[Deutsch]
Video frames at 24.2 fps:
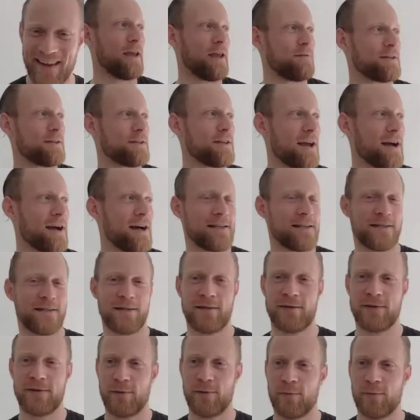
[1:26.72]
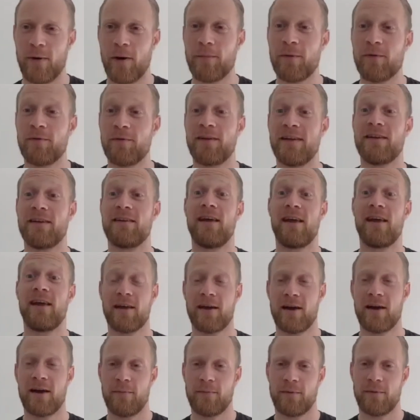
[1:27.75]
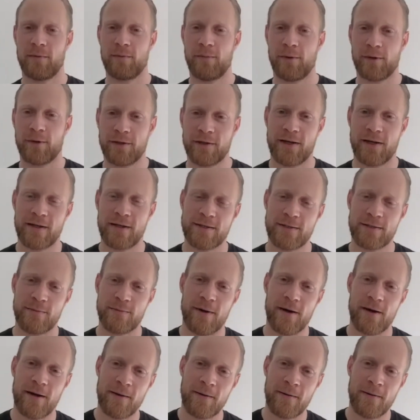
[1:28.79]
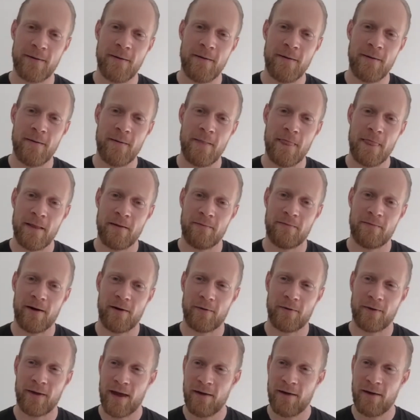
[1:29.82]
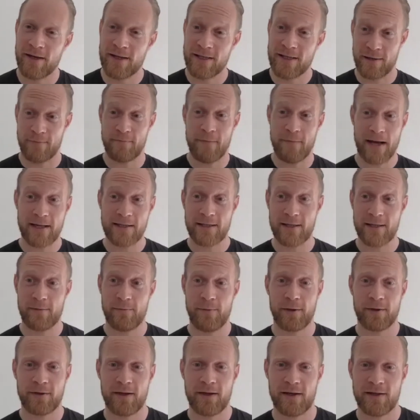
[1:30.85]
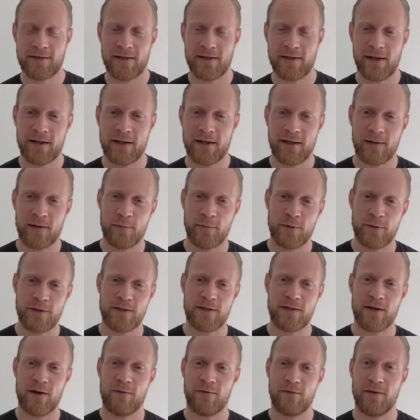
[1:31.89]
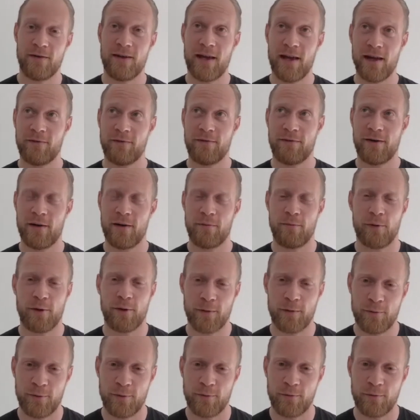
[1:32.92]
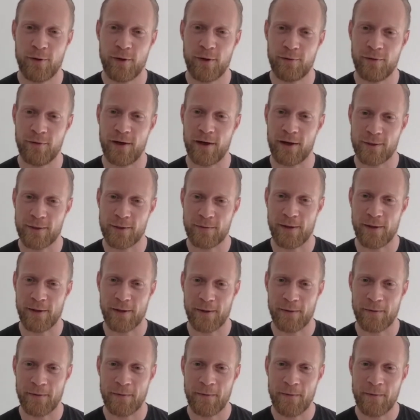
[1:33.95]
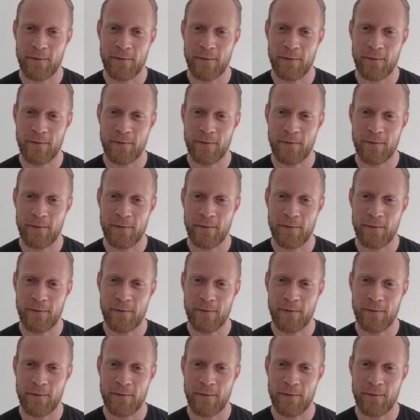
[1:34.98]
ewig her, als ich überhaupt auf die Idee kam, einen Podcast zu machen, war, okay, wenn ich den Max in den Podcast kriege, dann muss ich auf jeden Fall Bulletproof Coffee ansprechen.